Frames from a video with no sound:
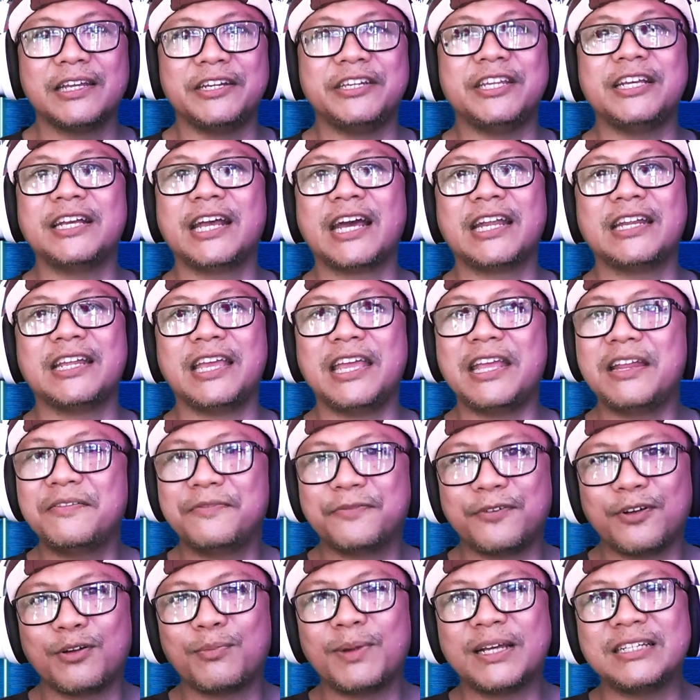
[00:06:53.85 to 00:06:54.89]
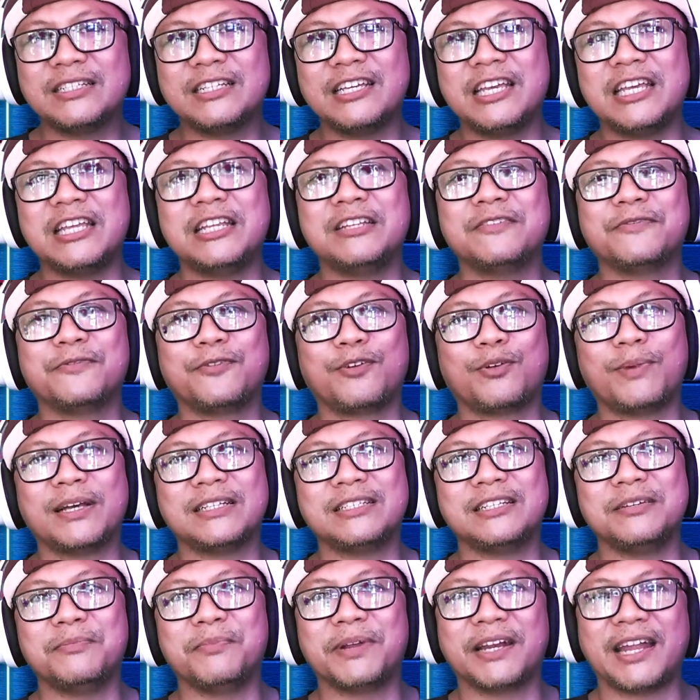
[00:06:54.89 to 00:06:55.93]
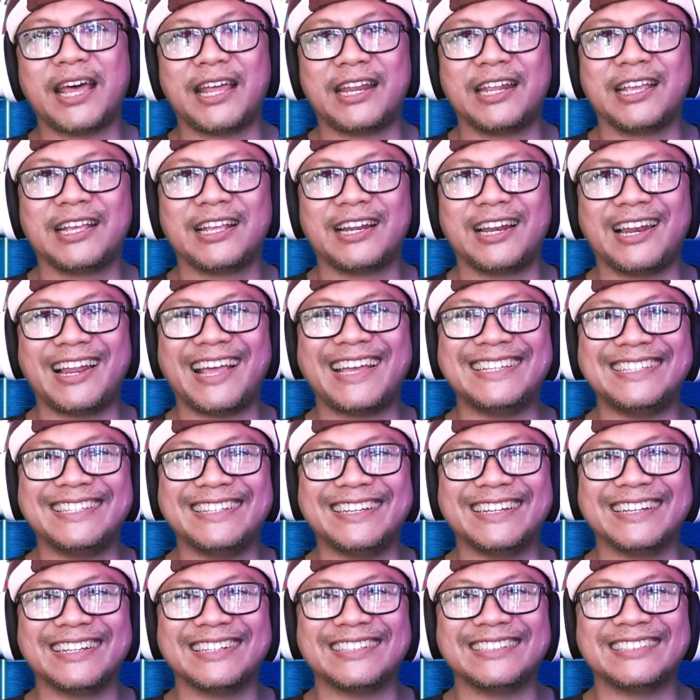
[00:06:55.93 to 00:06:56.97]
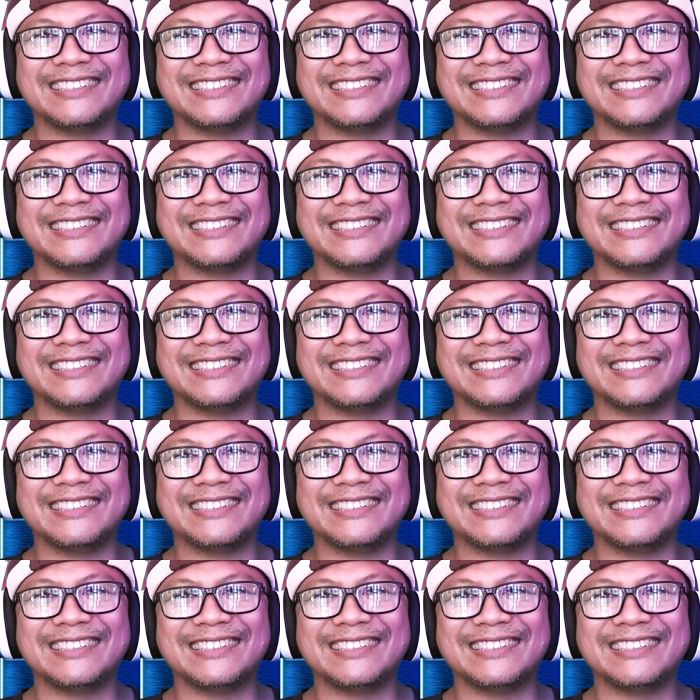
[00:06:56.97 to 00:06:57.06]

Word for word: dengan informasi-informasi menarik lainnya.